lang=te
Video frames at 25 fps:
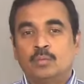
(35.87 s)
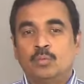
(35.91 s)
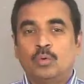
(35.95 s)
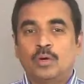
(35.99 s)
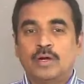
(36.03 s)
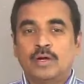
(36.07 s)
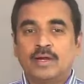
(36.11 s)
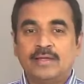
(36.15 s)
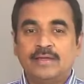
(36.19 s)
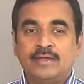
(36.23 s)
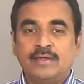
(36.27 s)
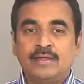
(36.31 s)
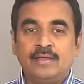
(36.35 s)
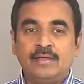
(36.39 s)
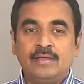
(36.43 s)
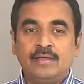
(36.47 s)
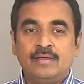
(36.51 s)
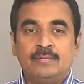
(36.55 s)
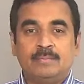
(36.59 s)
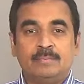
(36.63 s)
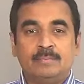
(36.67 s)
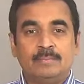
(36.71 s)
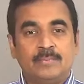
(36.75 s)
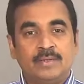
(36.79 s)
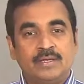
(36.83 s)
ఒకటే
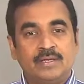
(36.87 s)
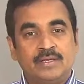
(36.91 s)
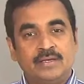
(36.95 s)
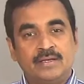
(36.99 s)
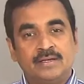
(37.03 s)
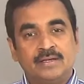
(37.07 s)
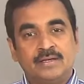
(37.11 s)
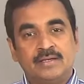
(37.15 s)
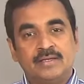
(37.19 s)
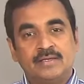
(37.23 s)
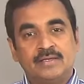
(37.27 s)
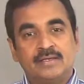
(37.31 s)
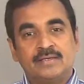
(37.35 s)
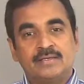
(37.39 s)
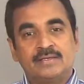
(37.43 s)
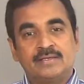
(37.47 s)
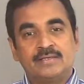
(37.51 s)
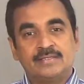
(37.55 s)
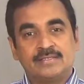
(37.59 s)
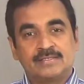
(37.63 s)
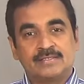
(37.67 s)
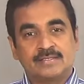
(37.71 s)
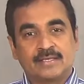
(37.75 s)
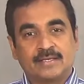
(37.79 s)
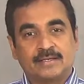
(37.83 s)
మీనింగ్ని
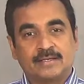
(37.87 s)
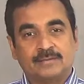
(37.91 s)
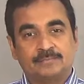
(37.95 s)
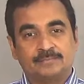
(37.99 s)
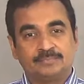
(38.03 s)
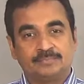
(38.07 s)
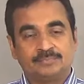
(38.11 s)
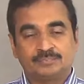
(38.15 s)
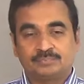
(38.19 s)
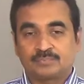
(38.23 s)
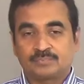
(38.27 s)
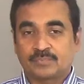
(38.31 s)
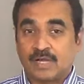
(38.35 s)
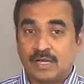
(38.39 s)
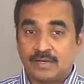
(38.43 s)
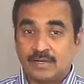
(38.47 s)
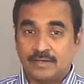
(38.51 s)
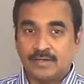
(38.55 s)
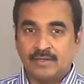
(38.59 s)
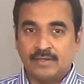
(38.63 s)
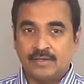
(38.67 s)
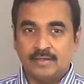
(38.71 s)
ఇస్తాయి అంటే